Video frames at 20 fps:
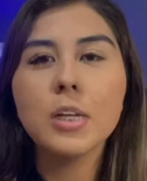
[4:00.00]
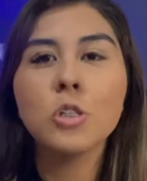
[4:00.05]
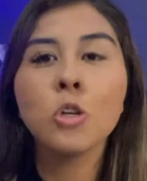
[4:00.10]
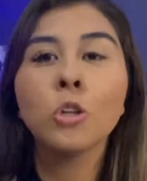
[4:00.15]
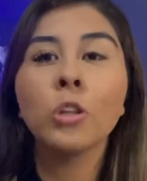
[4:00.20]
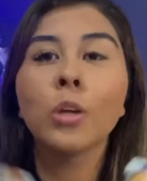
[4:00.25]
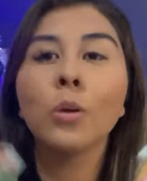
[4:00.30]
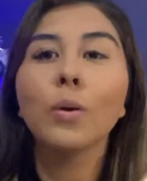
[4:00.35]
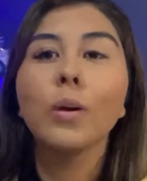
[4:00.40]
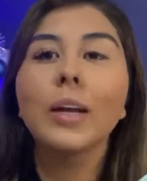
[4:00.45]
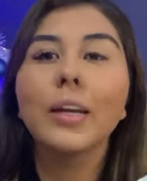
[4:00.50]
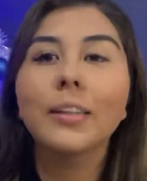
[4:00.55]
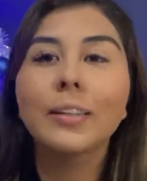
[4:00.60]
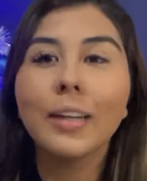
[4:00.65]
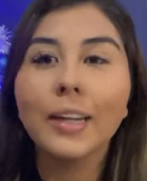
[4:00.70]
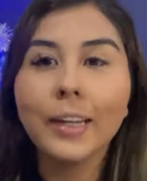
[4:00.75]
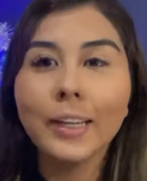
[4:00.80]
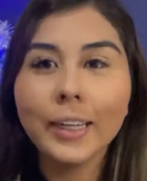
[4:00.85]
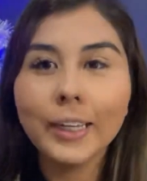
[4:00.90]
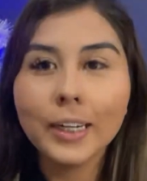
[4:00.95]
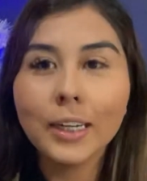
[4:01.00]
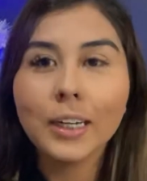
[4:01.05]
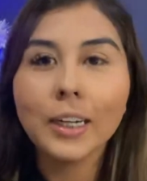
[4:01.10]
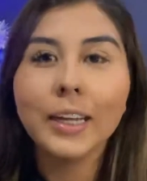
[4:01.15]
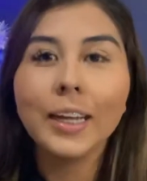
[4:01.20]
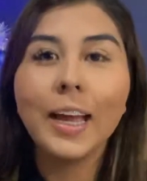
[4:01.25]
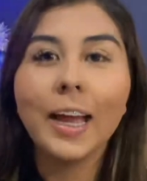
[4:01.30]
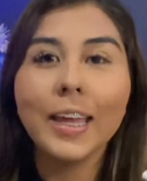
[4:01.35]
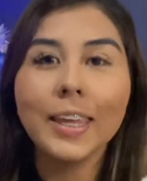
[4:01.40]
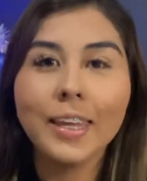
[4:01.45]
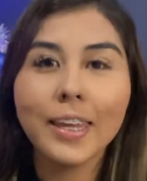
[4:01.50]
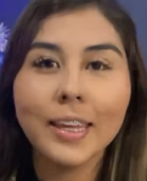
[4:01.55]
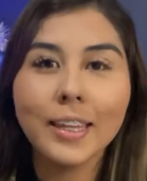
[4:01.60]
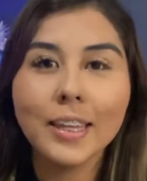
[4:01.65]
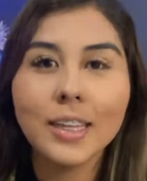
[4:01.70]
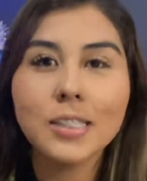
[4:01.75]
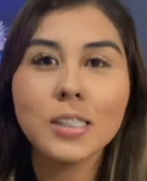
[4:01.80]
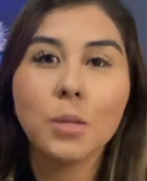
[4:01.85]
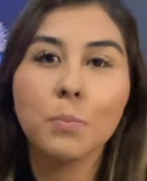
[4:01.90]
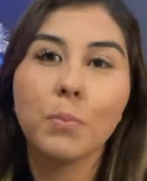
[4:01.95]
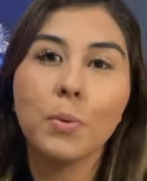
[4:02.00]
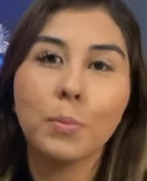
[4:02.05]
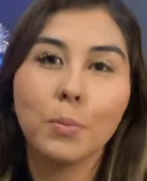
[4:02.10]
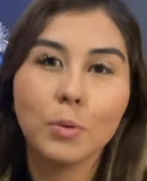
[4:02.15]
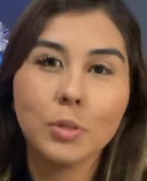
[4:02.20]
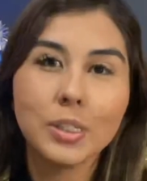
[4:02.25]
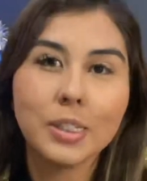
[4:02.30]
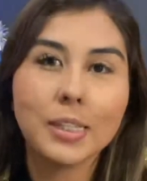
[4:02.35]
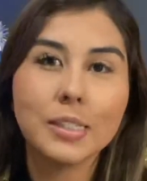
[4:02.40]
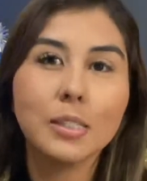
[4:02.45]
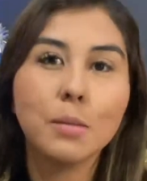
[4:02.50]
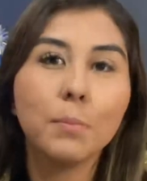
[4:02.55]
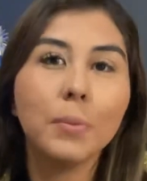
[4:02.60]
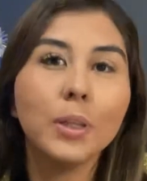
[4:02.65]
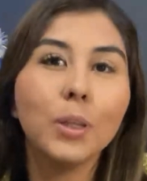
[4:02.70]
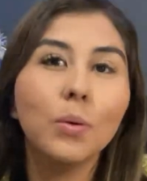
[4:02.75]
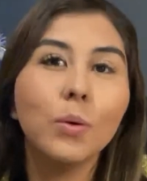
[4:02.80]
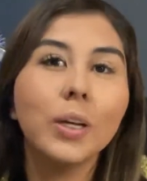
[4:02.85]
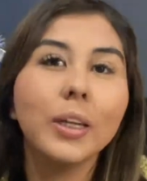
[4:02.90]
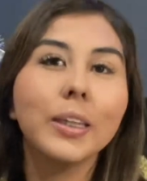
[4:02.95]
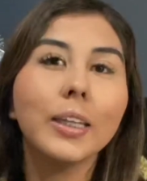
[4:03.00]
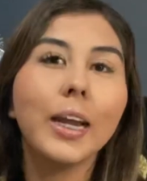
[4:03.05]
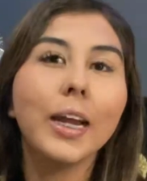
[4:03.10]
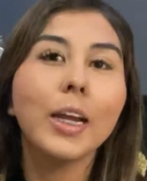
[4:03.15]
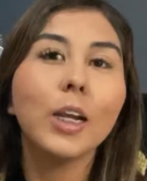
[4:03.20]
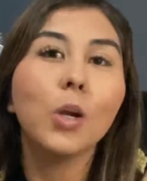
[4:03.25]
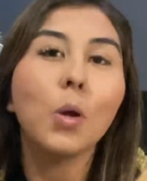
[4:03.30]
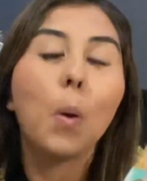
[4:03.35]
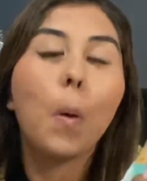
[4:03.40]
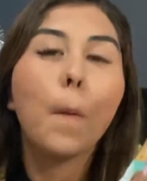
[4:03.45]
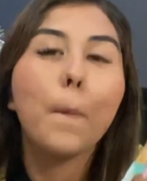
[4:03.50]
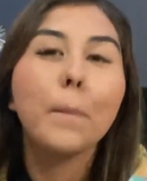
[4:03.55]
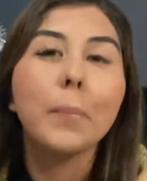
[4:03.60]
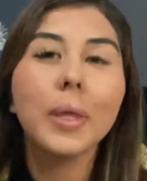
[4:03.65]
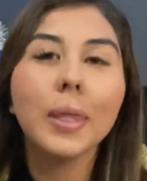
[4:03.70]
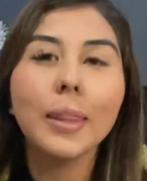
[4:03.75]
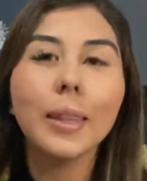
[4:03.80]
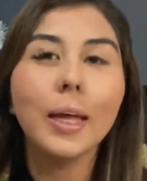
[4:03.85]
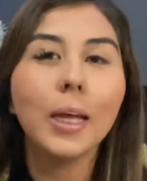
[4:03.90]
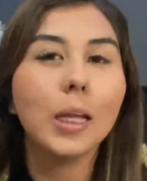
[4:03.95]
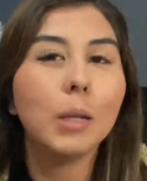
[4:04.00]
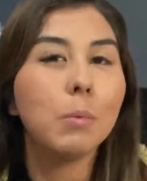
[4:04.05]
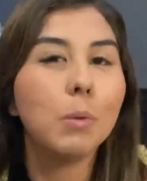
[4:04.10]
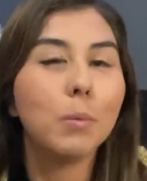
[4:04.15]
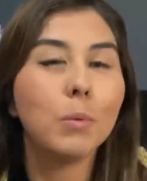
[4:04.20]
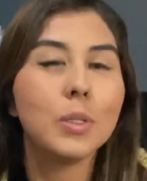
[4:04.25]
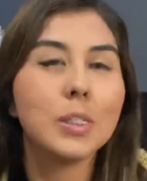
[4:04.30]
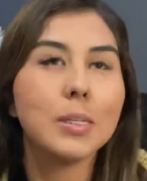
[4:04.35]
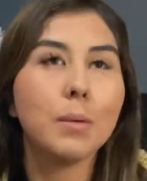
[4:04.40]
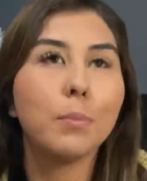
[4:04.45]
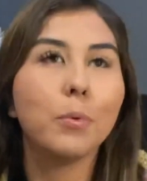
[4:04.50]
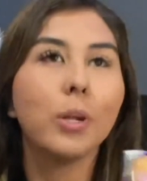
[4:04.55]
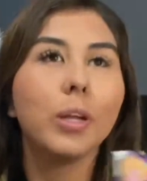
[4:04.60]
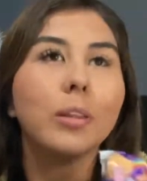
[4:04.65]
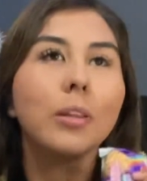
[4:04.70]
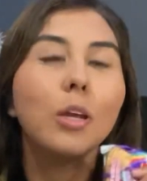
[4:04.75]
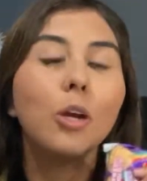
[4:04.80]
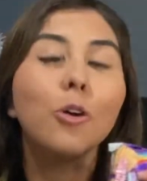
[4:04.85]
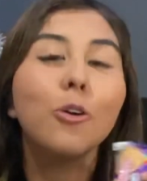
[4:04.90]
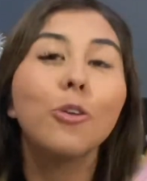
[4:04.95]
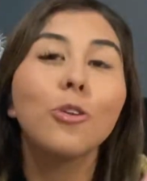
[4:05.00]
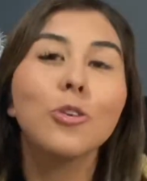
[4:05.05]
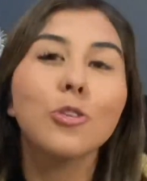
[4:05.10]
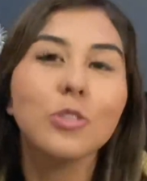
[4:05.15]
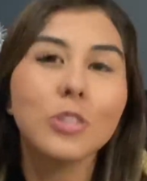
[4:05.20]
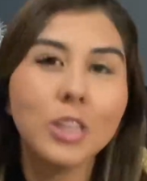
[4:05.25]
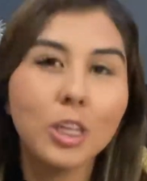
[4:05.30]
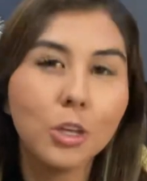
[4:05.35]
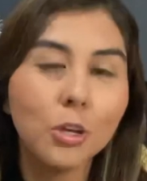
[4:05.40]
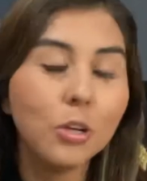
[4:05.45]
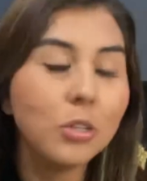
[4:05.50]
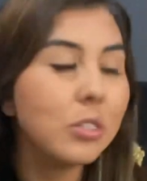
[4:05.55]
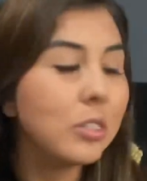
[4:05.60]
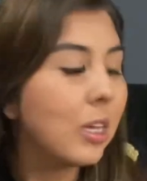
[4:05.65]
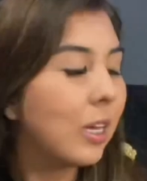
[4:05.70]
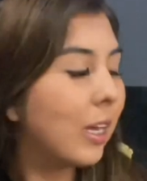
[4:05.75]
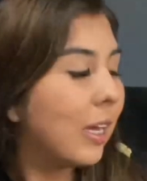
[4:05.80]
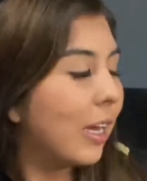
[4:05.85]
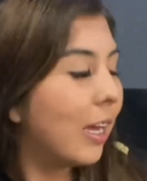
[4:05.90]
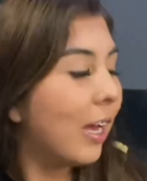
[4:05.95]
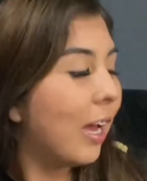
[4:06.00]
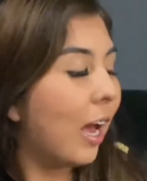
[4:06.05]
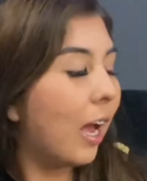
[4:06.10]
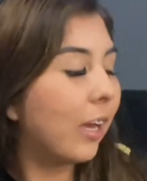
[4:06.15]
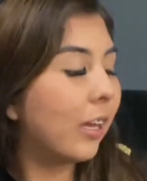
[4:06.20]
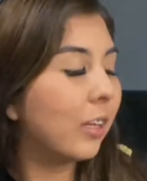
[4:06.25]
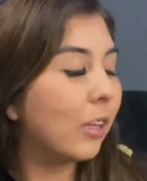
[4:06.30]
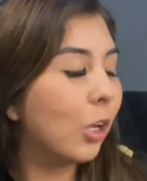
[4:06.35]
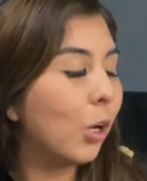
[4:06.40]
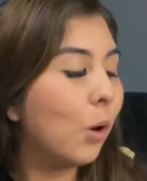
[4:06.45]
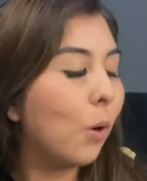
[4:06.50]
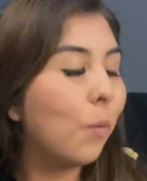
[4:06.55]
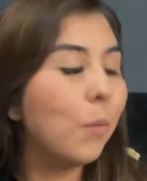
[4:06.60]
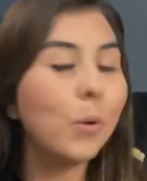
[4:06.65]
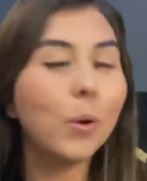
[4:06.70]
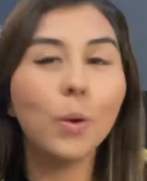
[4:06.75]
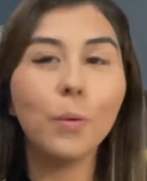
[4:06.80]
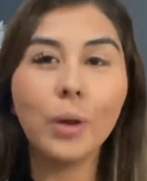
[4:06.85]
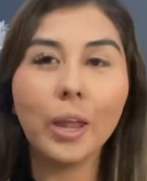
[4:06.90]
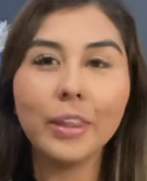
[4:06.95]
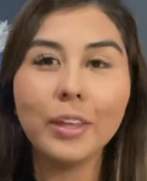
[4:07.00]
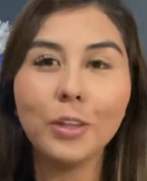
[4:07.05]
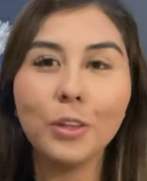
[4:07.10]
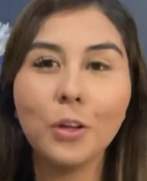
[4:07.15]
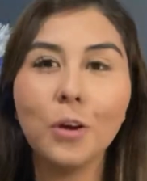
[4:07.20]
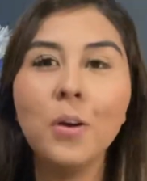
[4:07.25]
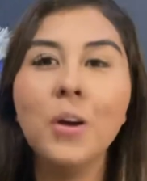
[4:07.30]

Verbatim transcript: yo tengo que traer galletas en mi bolsa. Siempre tengo que traer comida en mi bolsa porque tengo dos niños. Aquí tengo uno a un ladito.